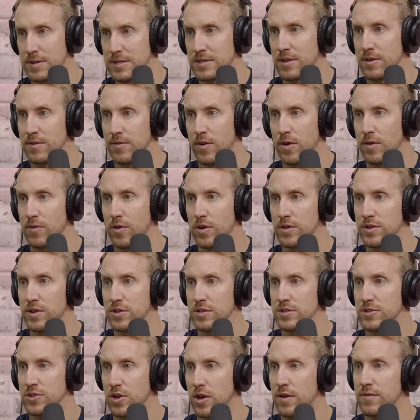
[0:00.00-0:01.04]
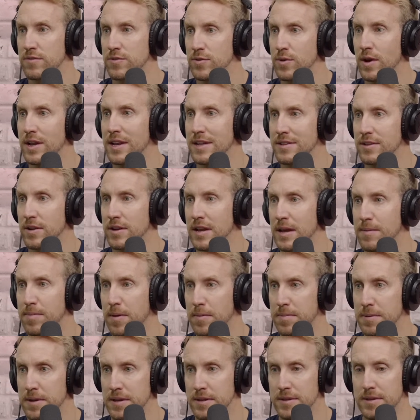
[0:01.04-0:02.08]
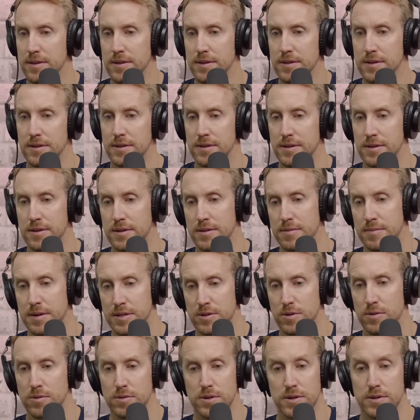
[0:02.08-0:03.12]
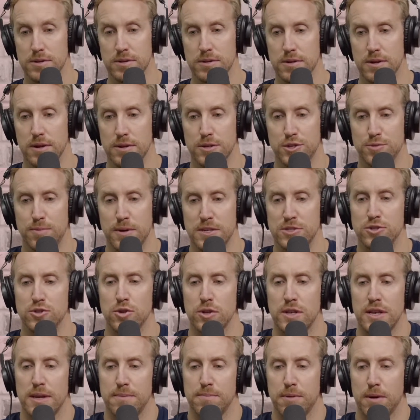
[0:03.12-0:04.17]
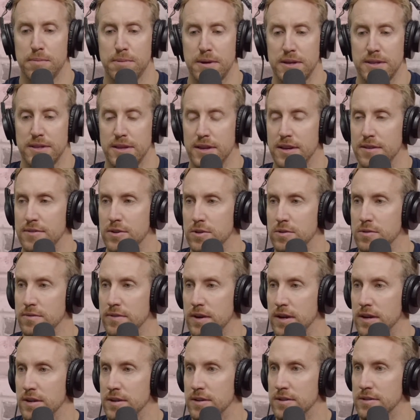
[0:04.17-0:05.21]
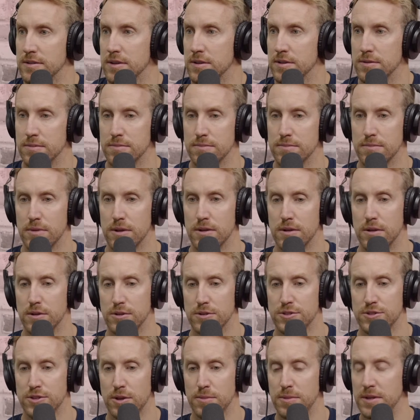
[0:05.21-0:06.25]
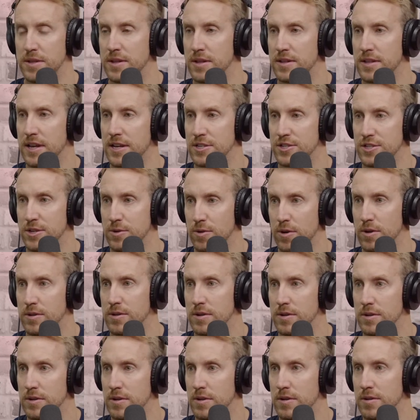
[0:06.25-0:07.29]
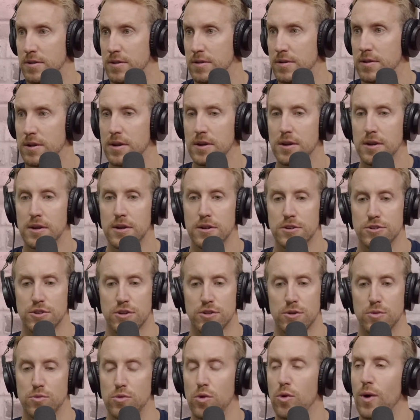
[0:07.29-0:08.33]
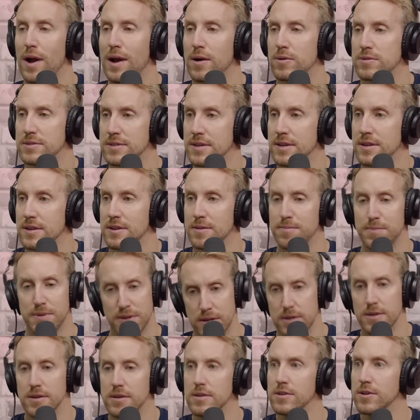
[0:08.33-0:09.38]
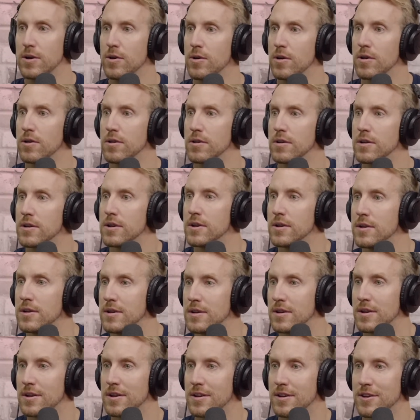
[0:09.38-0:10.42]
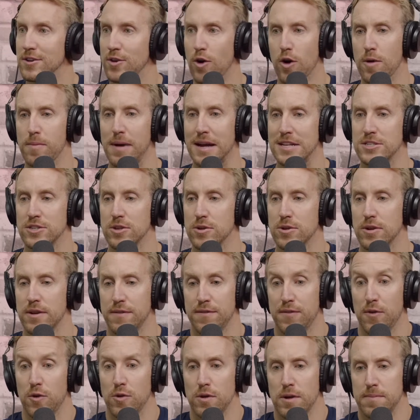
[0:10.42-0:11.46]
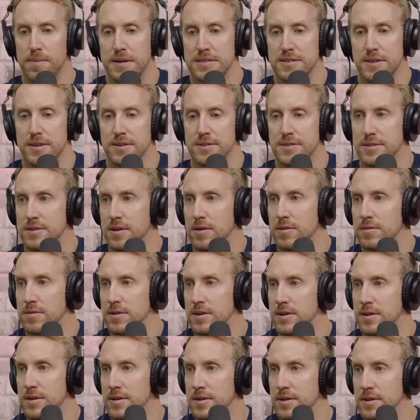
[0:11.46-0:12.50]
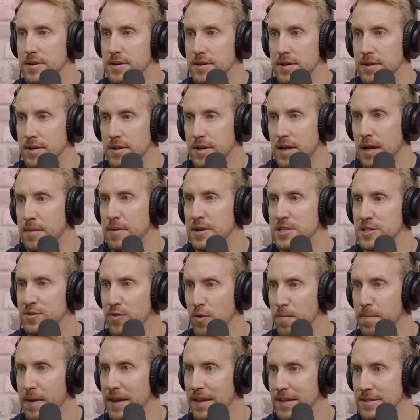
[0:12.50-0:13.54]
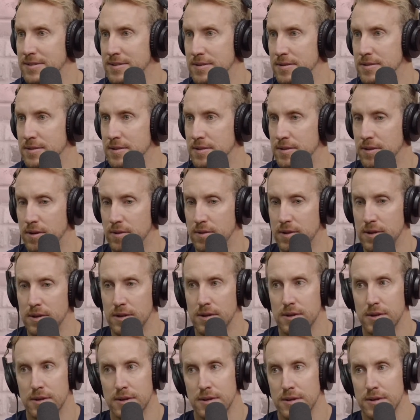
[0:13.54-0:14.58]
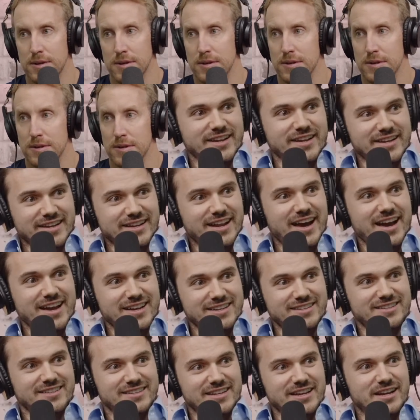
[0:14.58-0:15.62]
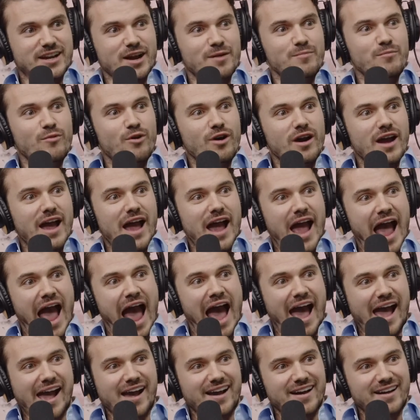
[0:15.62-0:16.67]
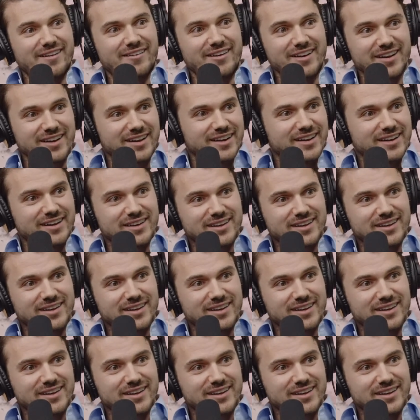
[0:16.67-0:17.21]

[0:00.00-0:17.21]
là, où est-ce qu'ils vont avoir du revenu à l'intérieur de la propriété. Euh, mettons, je pense toutes les propriétés à Vancouver, tu as un semi-détaché ou un, genre de row housing, là, puis mm-hmm. ils, ont un, un bachelor. Il faut, parce que sinon, comment tu veux payer ça? Là, donc? Je trouve ça nice, tu sais, comme moi. Faut, ah, faut, faut,